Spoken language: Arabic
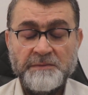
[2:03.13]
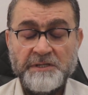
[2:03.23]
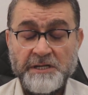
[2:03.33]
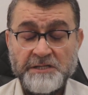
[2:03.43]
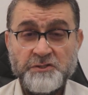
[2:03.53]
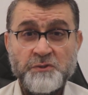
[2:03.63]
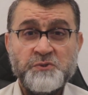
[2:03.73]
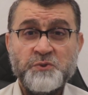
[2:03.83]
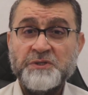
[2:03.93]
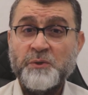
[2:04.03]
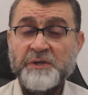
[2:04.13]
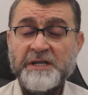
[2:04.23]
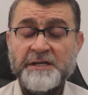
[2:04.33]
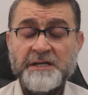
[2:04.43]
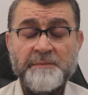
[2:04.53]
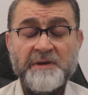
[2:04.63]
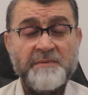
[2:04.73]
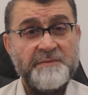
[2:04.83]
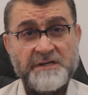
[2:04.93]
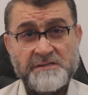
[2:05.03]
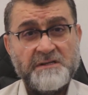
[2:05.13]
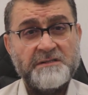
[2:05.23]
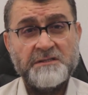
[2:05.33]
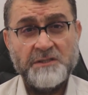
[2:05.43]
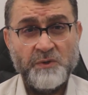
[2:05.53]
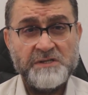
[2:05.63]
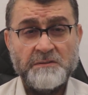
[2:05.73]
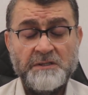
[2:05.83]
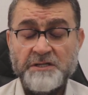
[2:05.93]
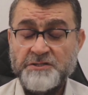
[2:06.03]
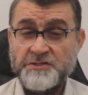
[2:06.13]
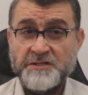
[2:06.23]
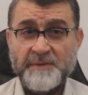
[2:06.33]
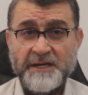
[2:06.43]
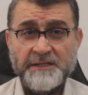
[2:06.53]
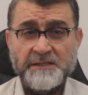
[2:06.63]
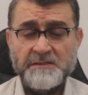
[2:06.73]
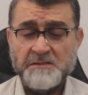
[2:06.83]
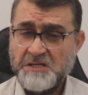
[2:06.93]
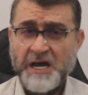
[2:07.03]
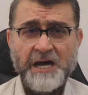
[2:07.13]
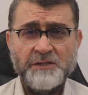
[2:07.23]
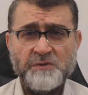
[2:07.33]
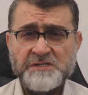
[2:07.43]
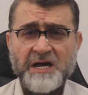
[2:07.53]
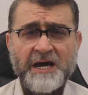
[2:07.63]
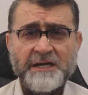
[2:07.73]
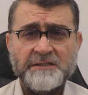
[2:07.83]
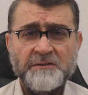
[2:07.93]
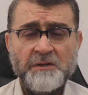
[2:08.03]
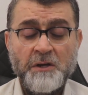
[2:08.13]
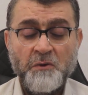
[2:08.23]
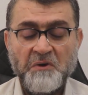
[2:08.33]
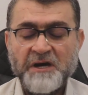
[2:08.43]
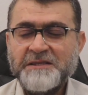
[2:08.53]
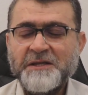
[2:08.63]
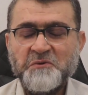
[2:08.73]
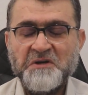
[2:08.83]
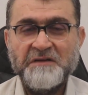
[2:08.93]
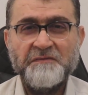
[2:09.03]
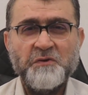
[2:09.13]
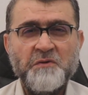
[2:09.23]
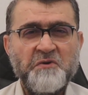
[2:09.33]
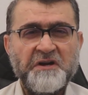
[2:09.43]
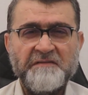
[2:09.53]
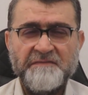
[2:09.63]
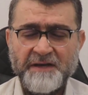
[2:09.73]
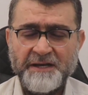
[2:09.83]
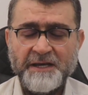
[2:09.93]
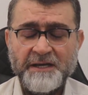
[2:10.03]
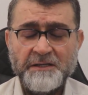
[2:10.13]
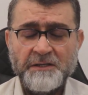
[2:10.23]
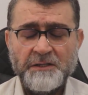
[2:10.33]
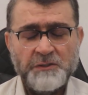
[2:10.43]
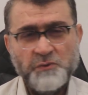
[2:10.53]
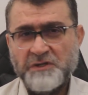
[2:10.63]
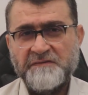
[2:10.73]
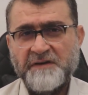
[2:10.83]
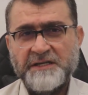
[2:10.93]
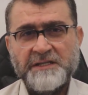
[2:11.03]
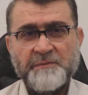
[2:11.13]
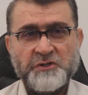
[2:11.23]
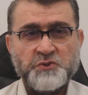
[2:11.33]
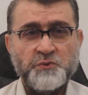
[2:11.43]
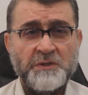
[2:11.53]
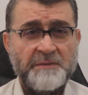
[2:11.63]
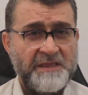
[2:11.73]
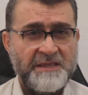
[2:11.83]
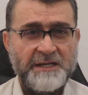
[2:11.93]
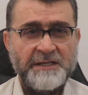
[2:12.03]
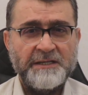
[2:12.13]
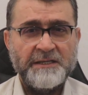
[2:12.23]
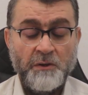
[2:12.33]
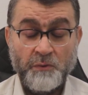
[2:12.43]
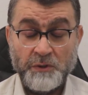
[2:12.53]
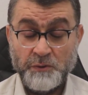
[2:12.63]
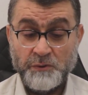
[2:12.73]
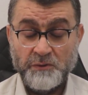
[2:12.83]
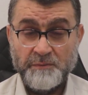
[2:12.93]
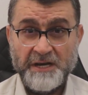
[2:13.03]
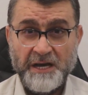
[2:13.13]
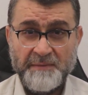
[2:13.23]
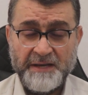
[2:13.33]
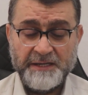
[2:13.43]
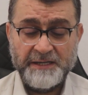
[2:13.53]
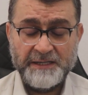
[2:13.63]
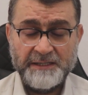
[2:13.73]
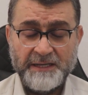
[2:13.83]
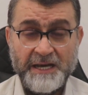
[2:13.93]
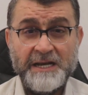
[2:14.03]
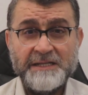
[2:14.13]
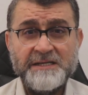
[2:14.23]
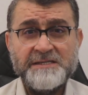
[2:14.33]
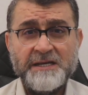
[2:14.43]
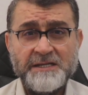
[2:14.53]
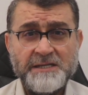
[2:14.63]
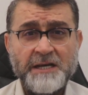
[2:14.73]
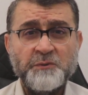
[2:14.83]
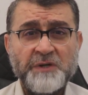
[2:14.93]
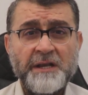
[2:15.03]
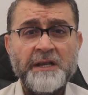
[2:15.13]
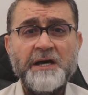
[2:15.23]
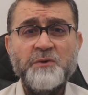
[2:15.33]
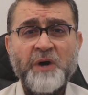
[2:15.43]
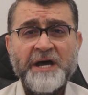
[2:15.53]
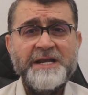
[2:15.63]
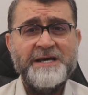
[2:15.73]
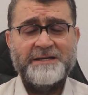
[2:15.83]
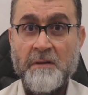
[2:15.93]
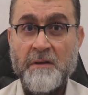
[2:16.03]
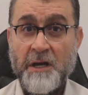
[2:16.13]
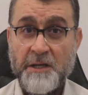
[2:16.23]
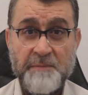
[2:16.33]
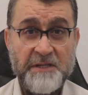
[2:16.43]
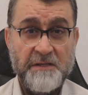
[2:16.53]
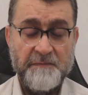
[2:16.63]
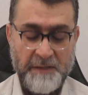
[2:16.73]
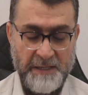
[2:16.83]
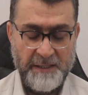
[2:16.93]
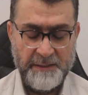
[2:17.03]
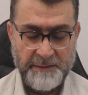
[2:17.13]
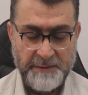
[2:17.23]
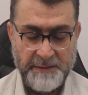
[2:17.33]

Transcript: نجلس طويلا امام منصات التواصل الاجتماعي ساعات وساعات واكثرها في امور فارغه دون فائده مرجوه من ذلك وكله من اعمارنا التي سيسالنا الله عنها احبتي في الله